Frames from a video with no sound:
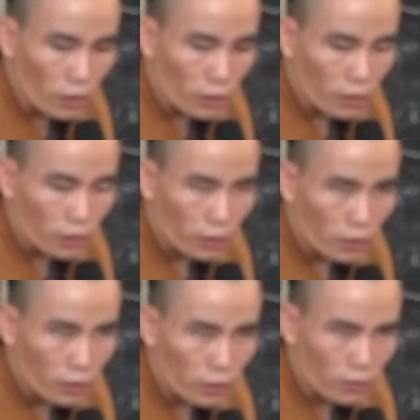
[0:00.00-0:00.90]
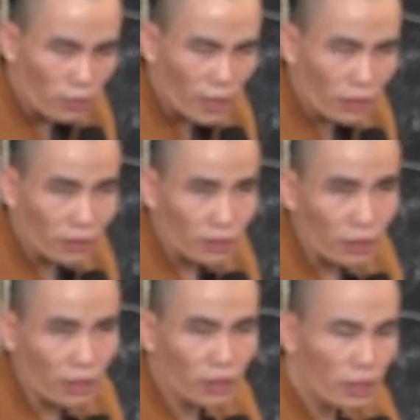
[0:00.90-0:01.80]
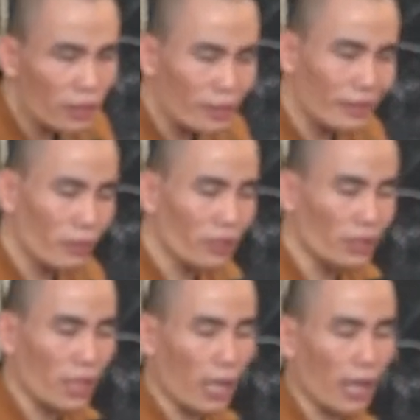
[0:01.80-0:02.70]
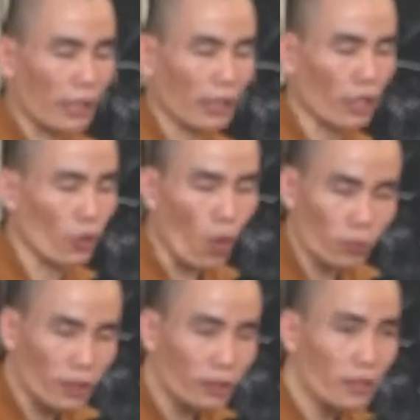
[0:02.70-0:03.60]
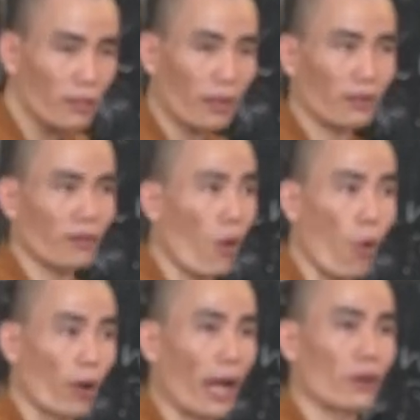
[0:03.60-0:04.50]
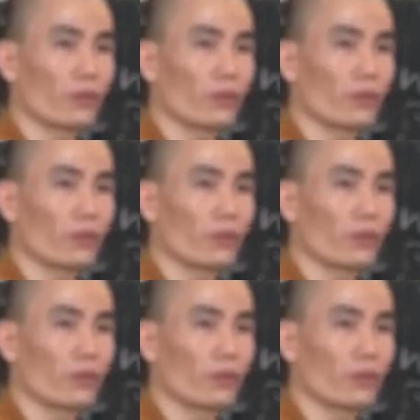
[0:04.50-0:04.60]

nó mới lú lên, mới nó ngứa giống như là cái